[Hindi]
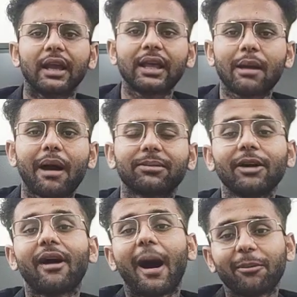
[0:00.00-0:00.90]
लेकिन एक बात
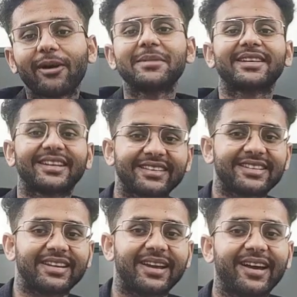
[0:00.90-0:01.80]
था आपको कमीशन
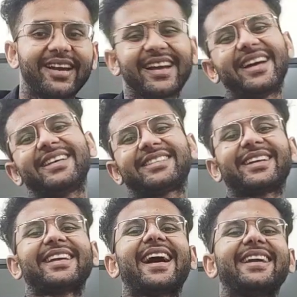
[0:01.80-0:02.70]
कितना चाहिए यार
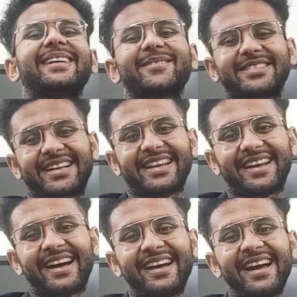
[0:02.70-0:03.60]
सर क्या ही कमीशन
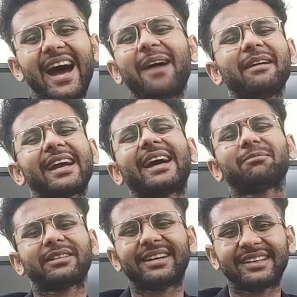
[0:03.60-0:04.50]
लेना आप एक
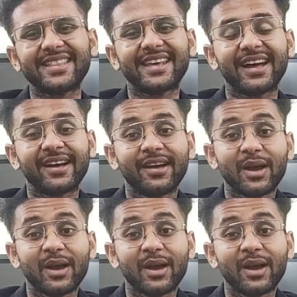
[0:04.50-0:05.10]
आध परसेंट दे देना